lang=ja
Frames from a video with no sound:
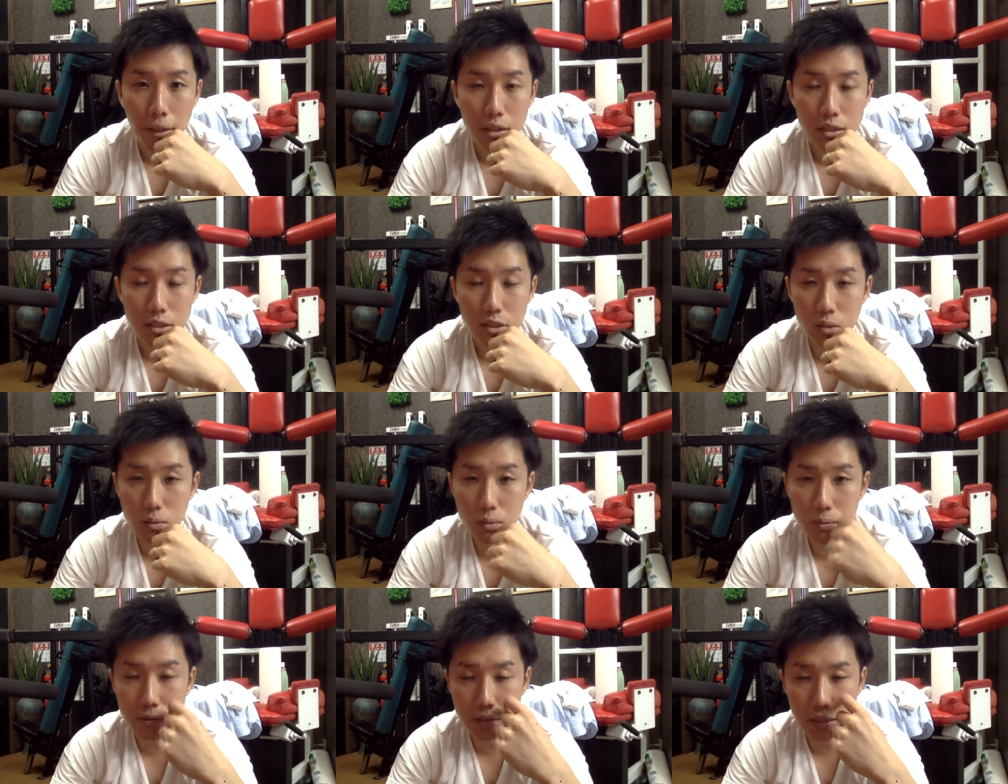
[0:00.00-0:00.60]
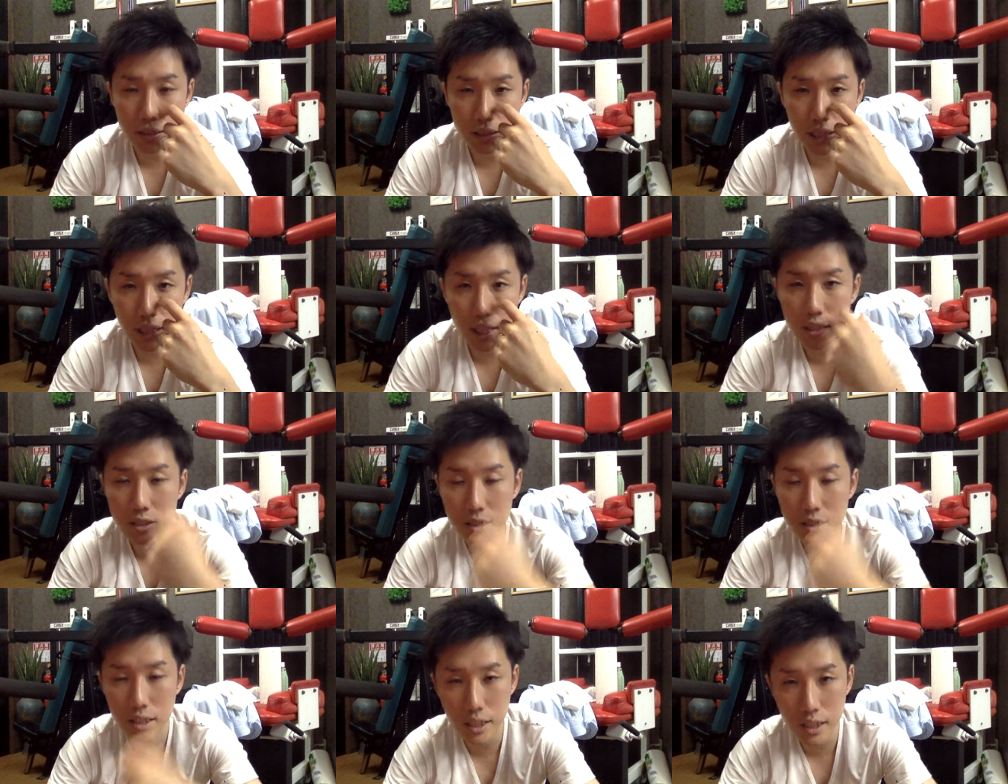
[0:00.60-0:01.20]
その部分です
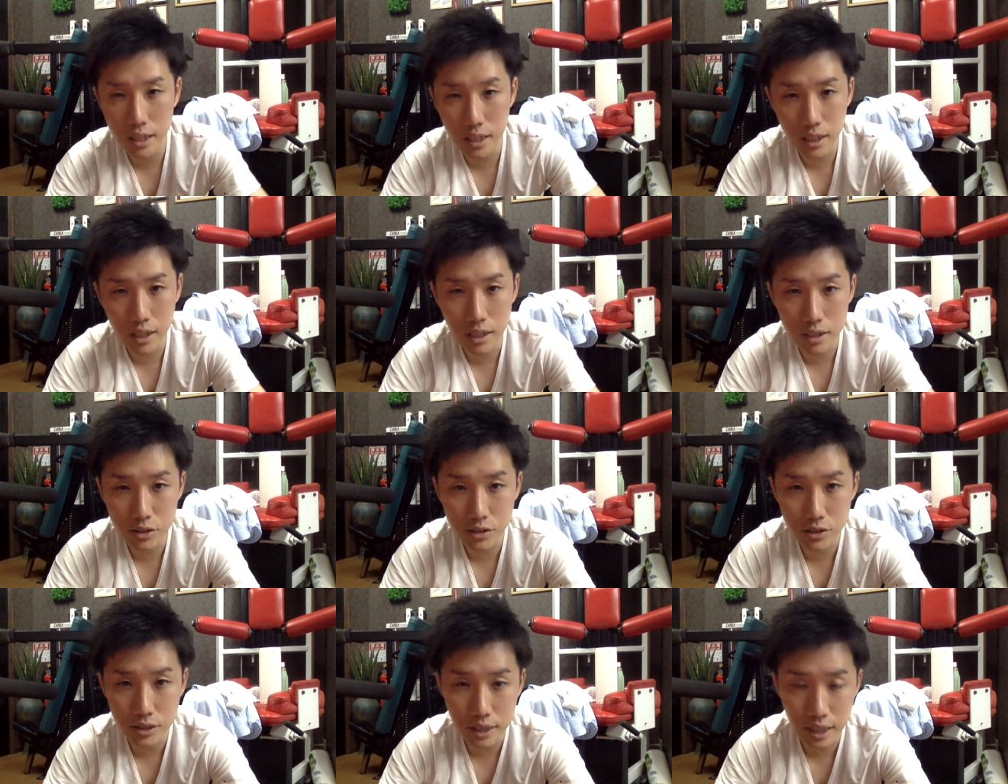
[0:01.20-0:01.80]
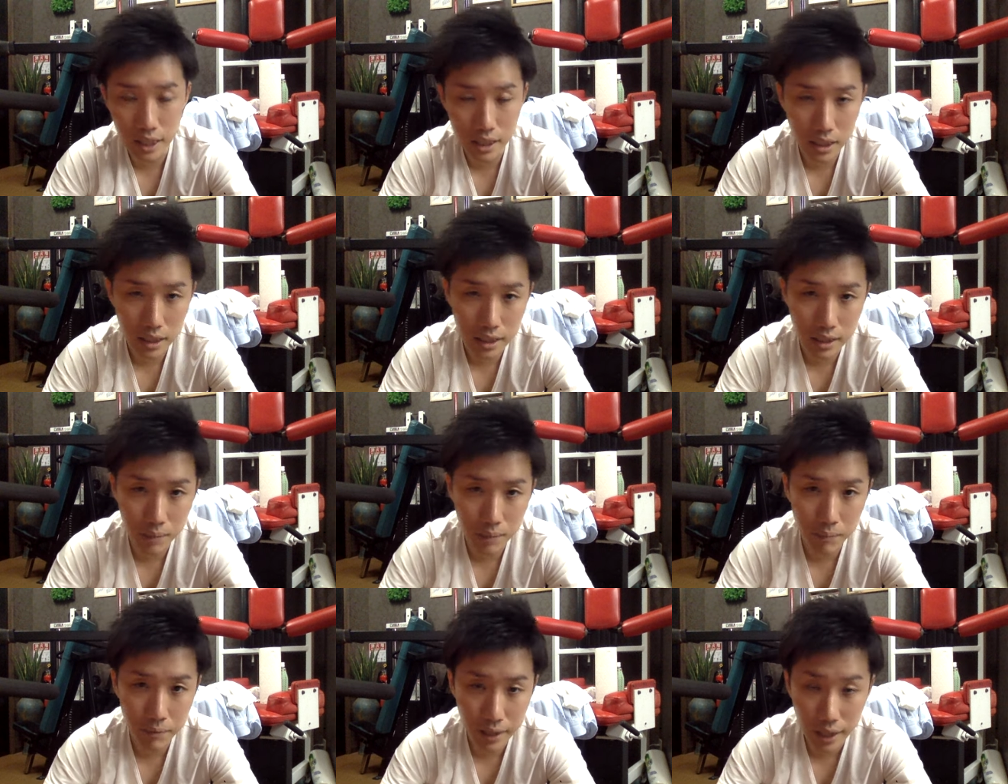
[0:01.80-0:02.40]
ね、えー、注意してやって
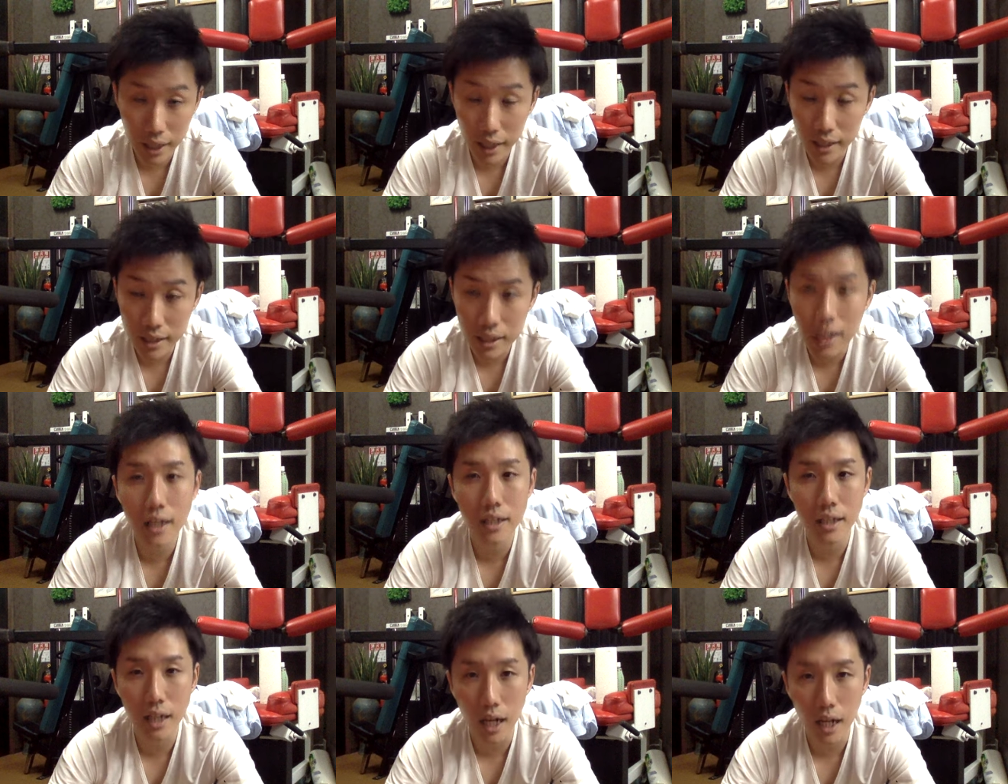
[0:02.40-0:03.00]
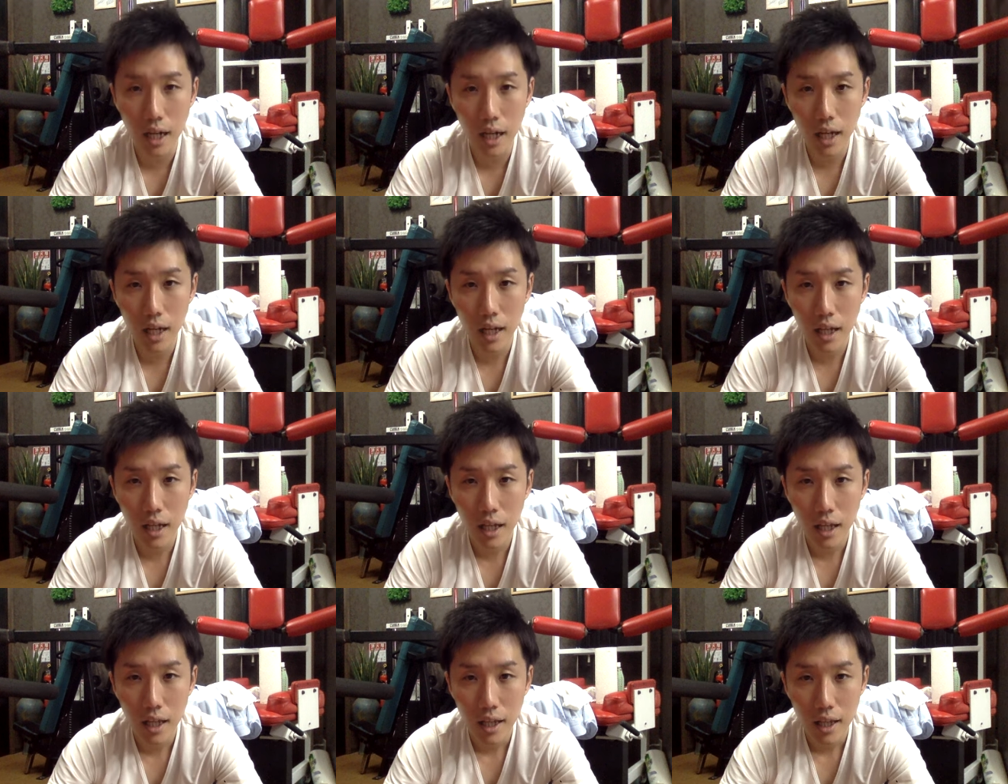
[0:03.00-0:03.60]
みていただけたら、
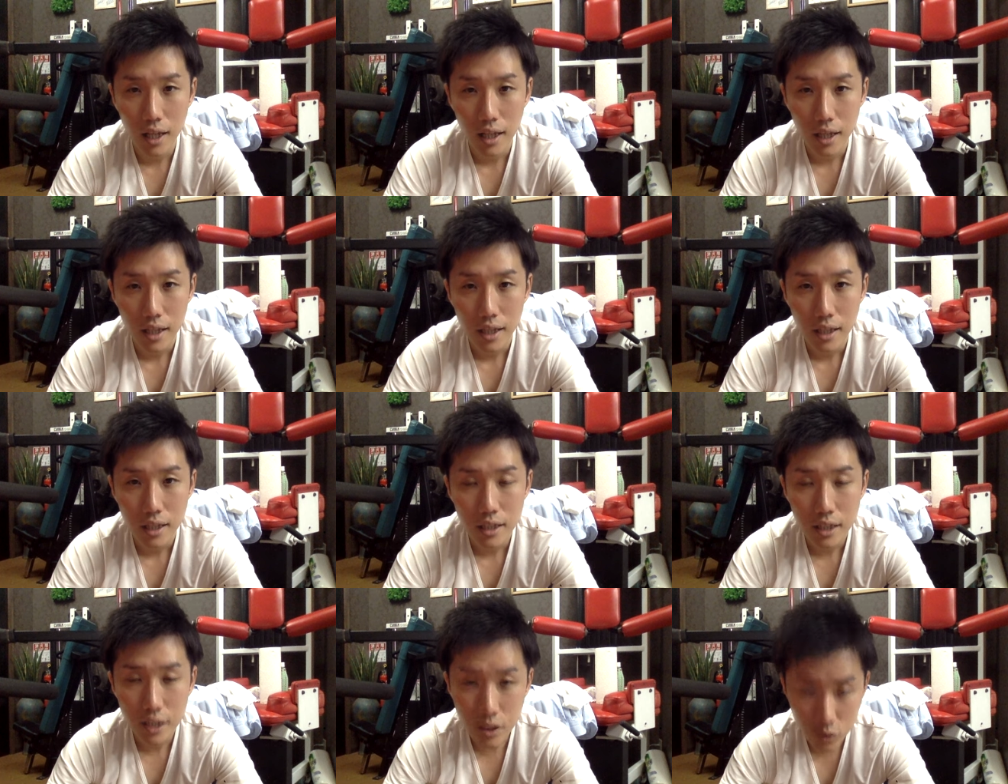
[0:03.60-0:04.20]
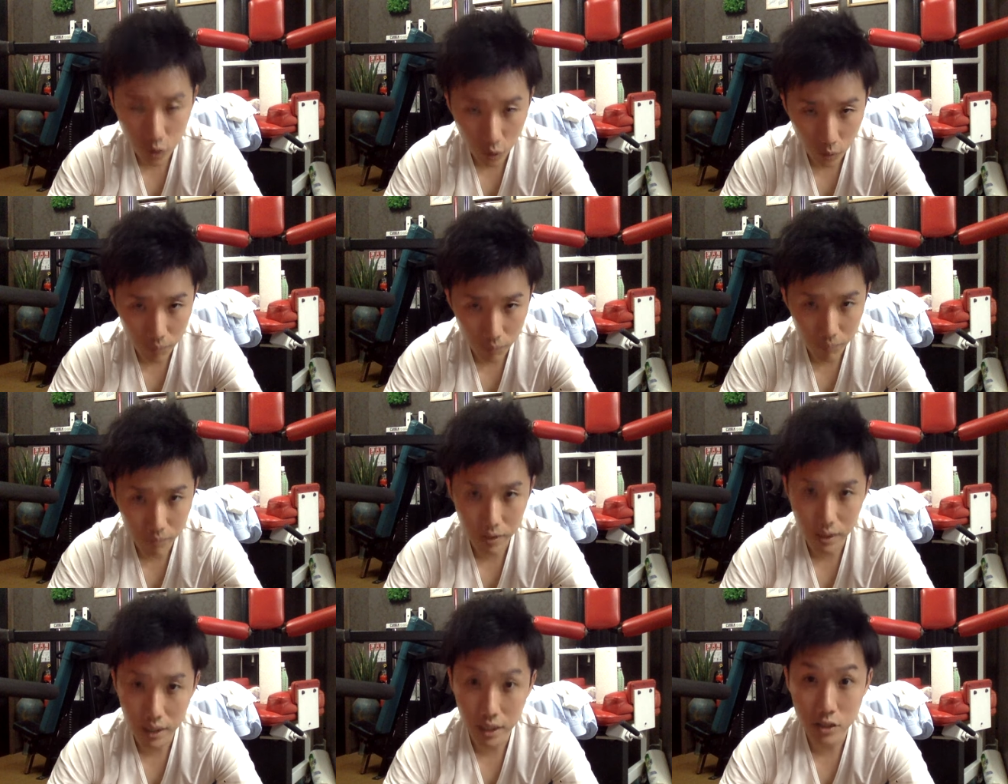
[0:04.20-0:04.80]
きっと、
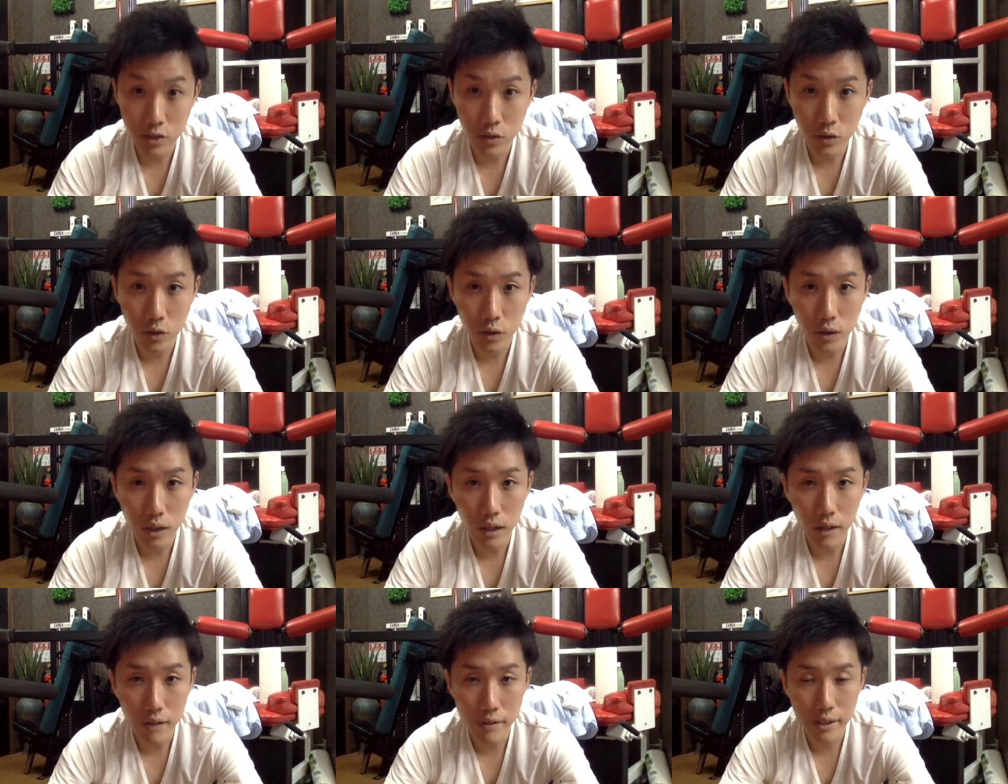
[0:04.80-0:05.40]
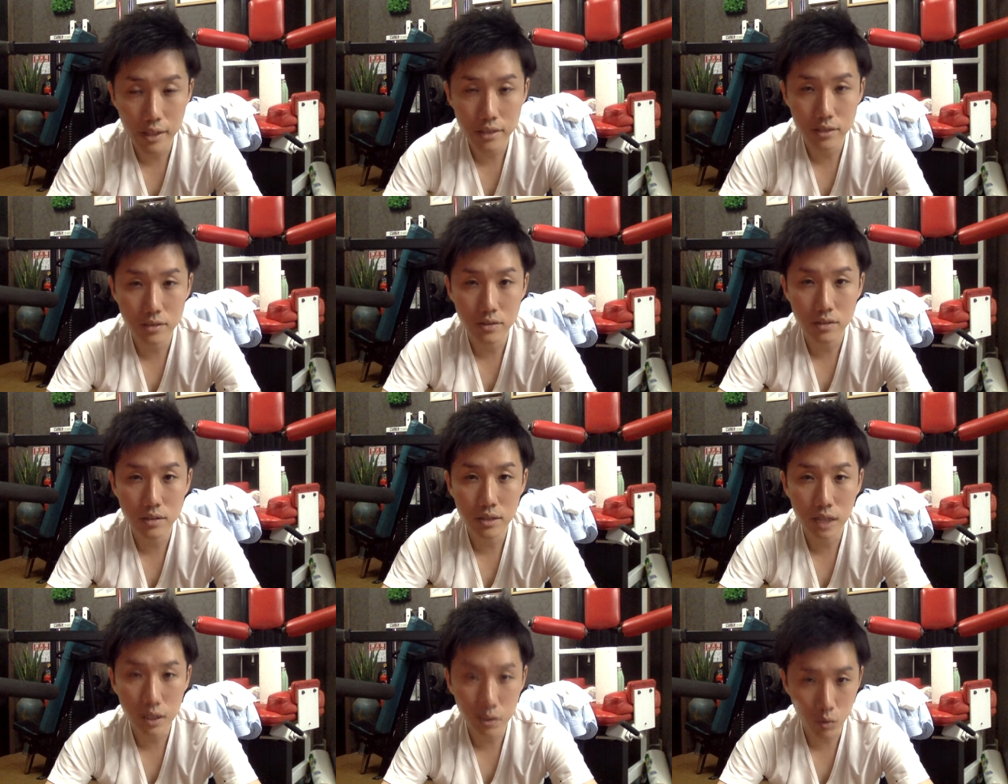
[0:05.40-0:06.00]
えー、状況は変わり出す
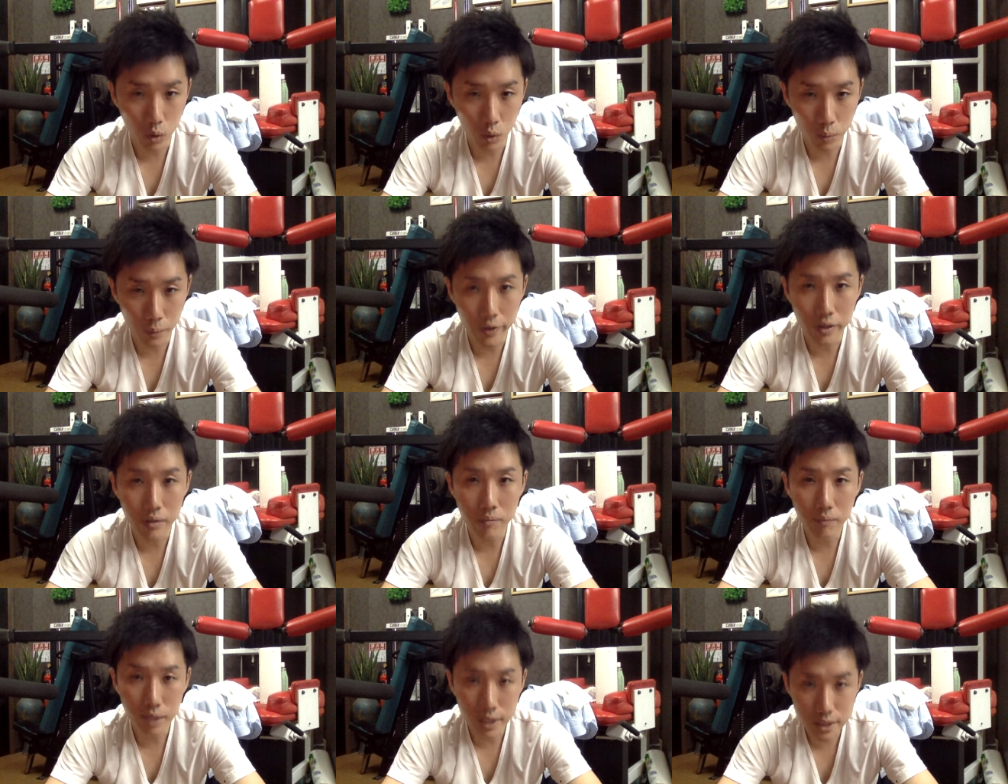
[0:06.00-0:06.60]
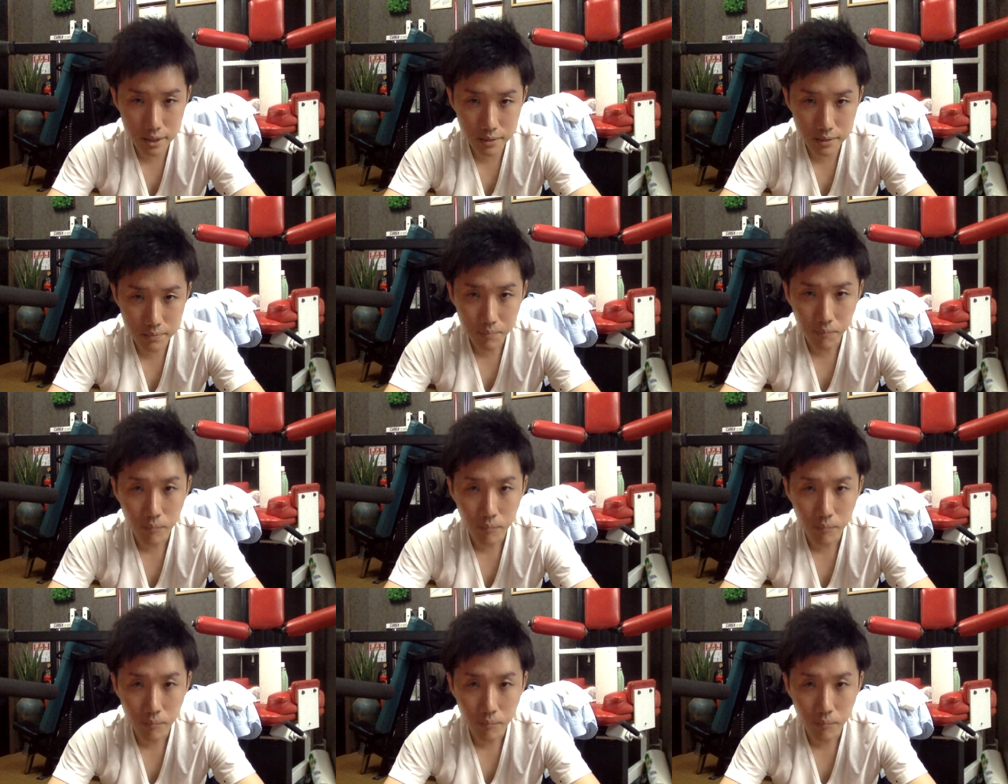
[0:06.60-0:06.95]
んだと思います。